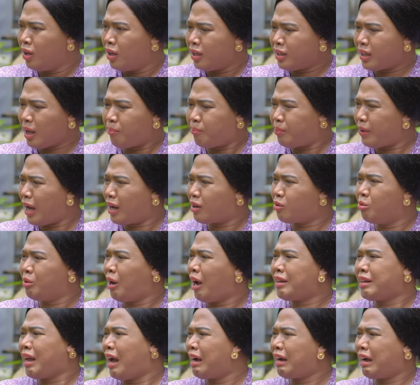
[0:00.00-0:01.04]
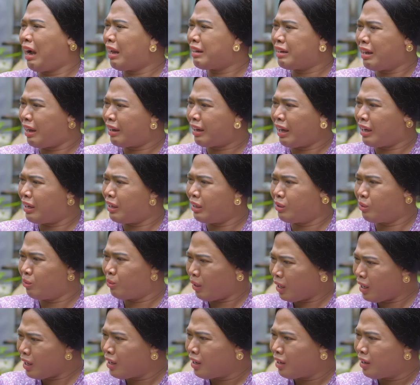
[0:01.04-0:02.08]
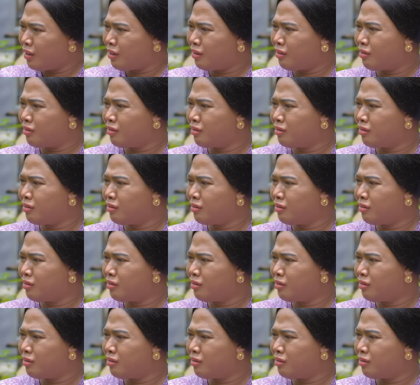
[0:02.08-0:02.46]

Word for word: Tapi aku nggak nyangka dia kayak gitu, eh. Ya